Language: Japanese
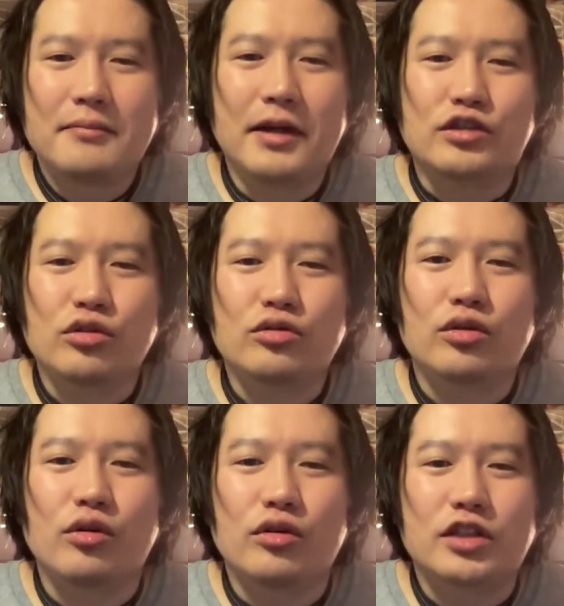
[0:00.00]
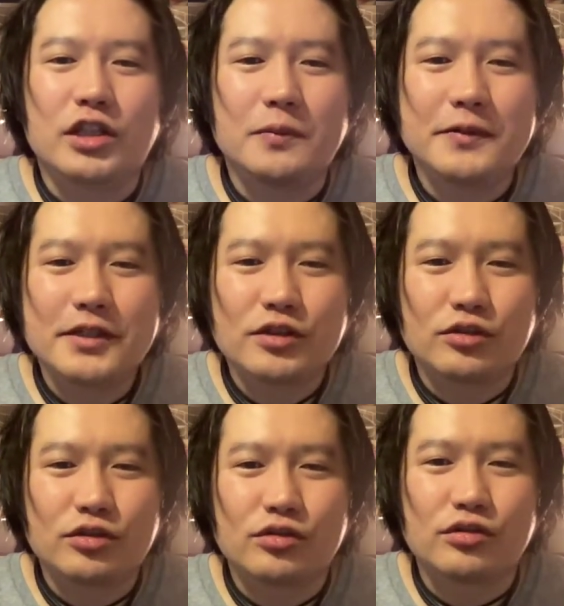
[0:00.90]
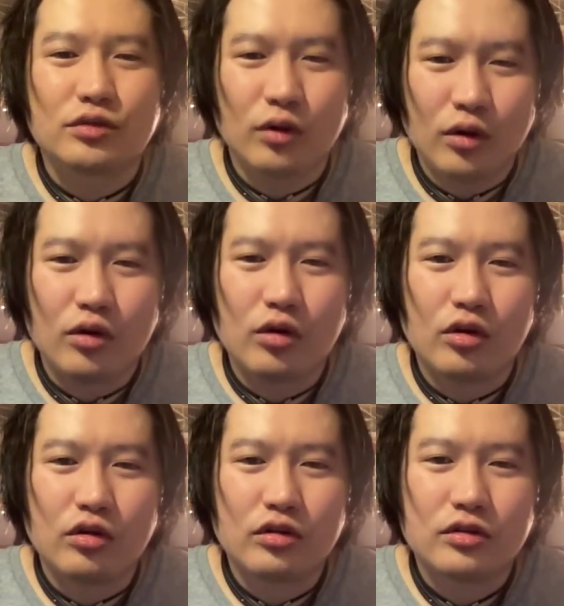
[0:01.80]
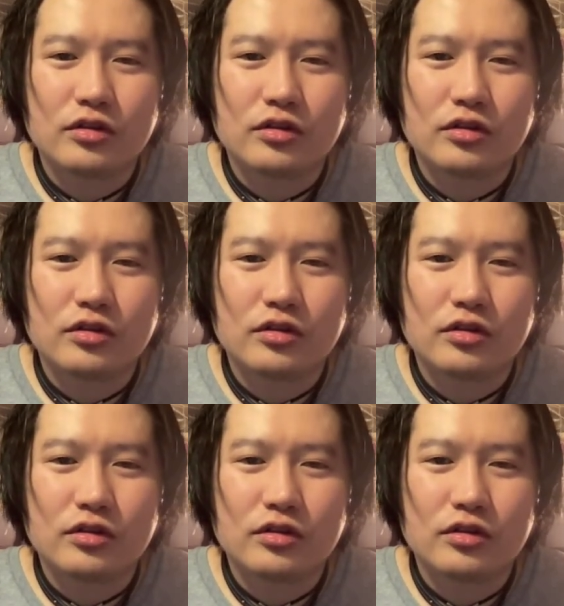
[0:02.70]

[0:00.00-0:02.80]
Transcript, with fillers: まあちょっと厳しくすると、